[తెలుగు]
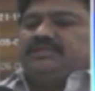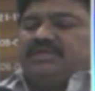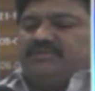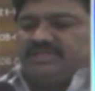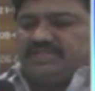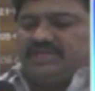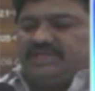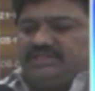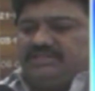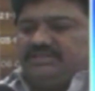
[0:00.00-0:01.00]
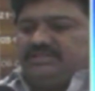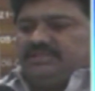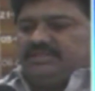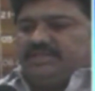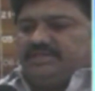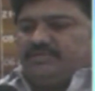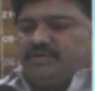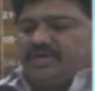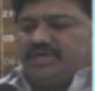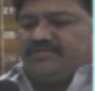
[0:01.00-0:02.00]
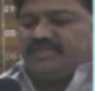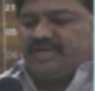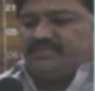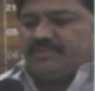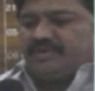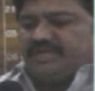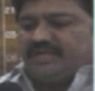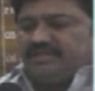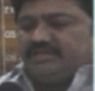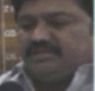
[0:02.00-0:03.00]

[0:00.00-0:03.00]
తర్వాత ఇంకొక విధానం ఏమంటే